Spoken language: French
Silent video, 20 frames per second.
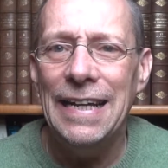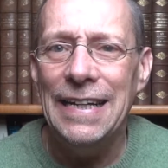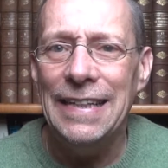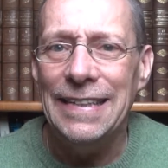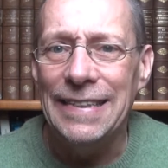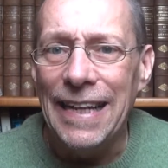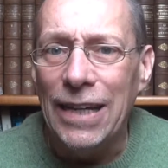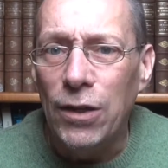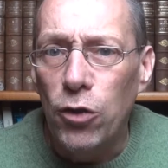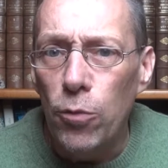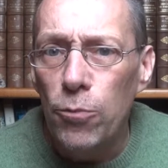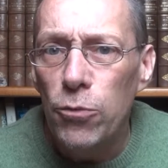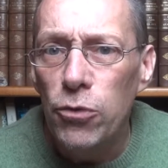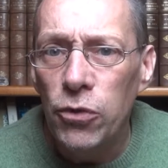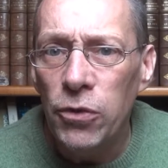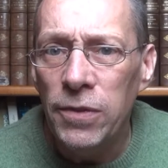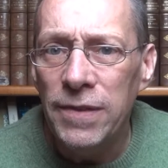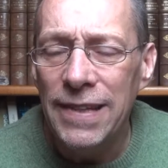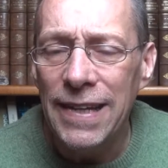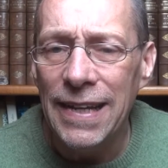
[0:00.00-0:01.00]
des
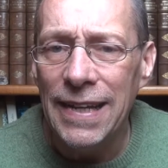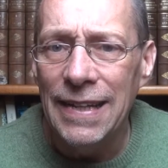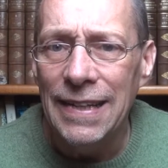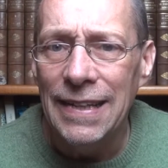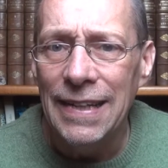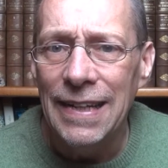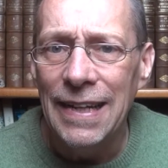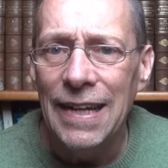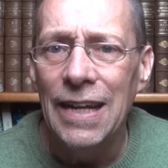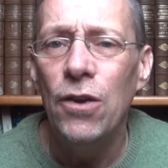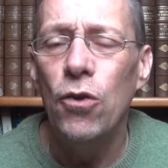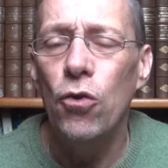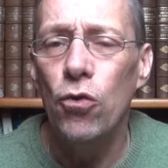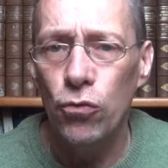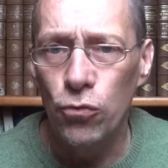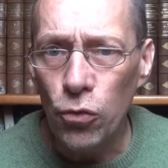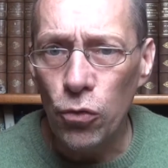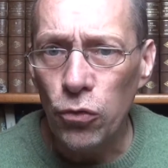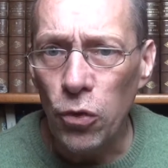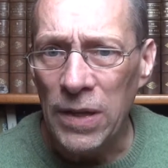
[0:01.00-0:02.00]
communautés au
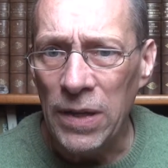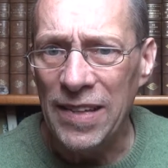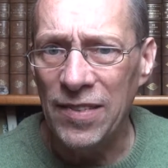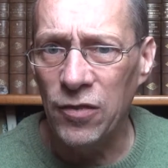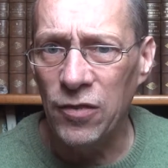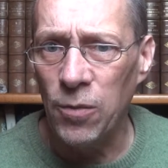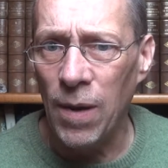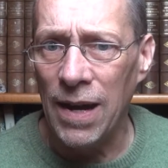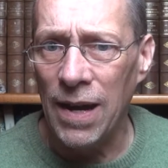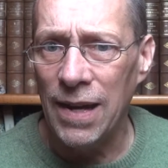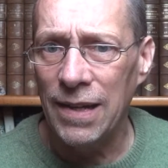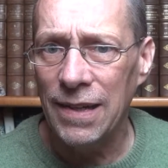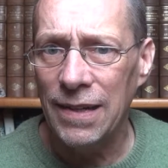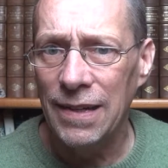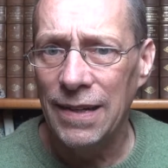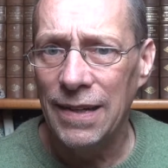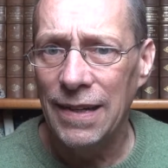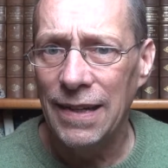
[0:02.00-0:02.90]
cours de l'histoire